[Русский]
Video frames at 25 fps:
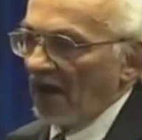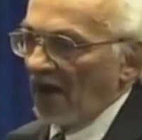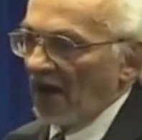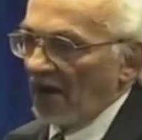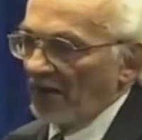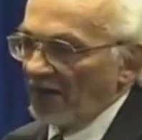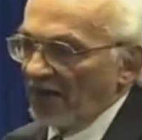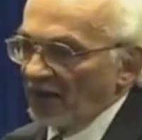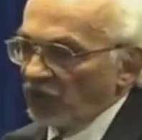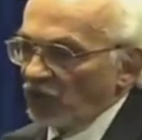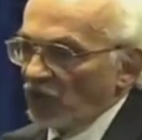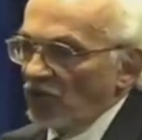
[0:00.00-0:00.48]

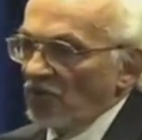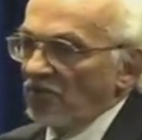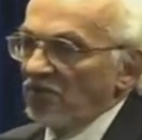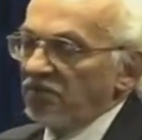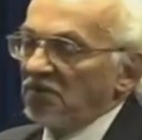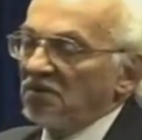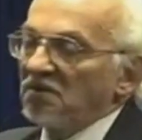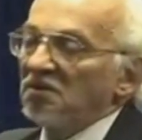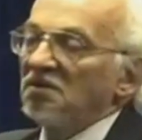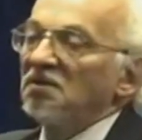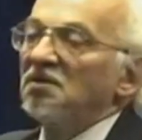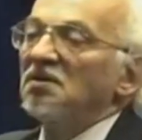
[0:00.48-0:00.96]
А
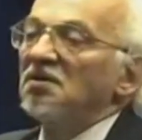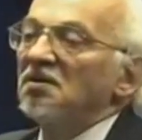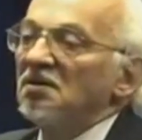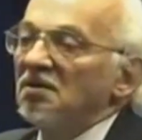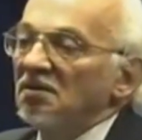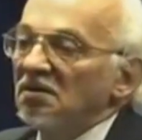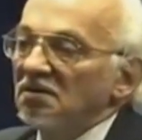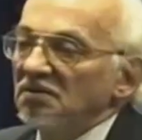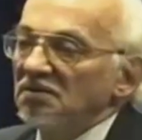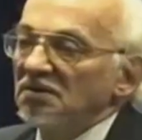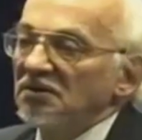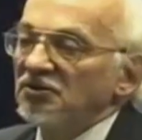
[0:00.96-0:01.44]
потом,
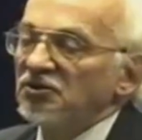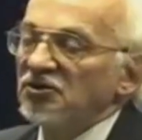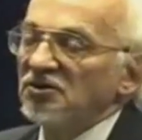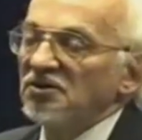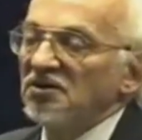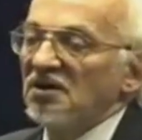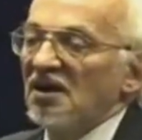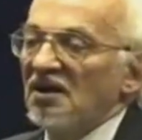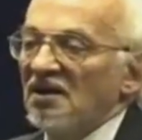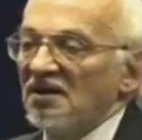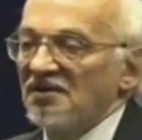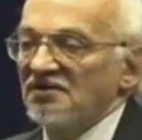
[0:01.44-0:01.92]

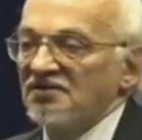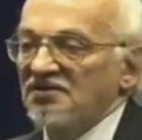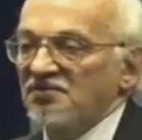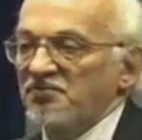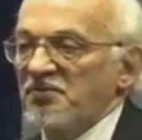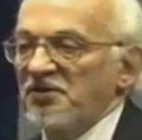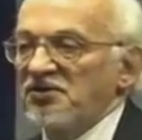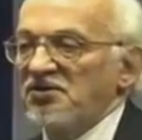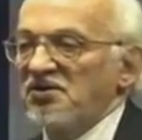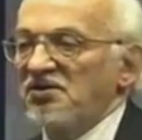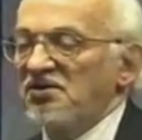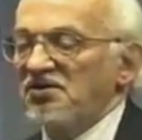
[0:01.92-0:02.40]
начиная с
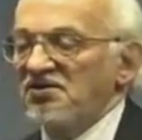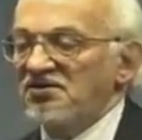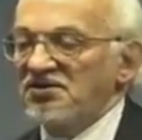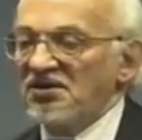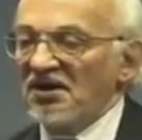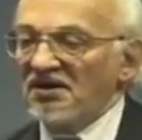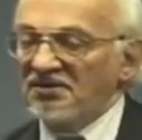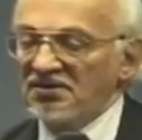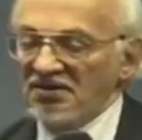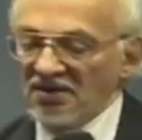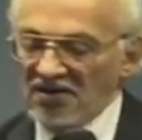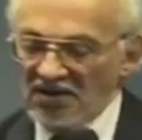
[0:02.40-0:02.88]

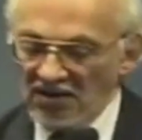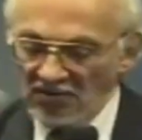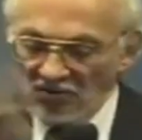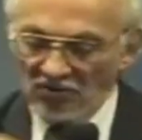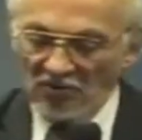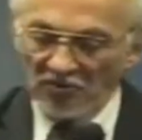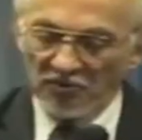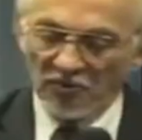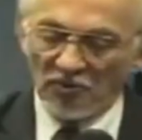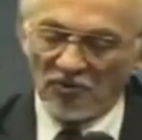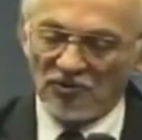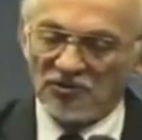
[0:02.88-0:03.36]
50-х
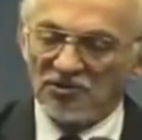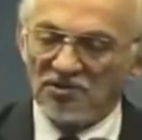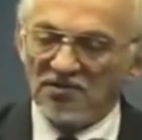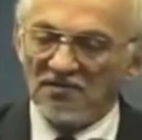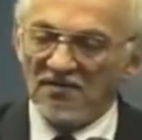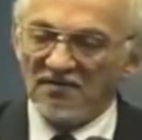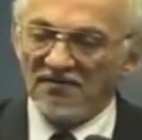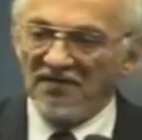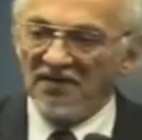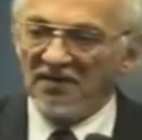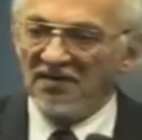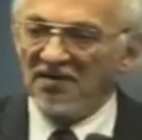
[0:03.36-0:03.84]
годов
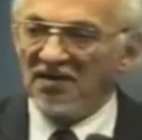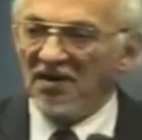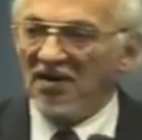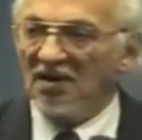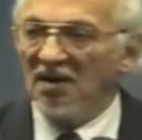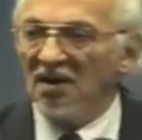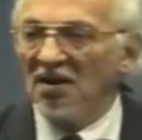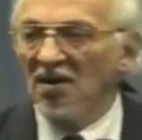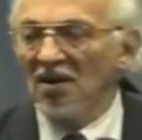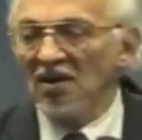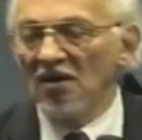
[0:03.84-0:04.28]
прошлого века,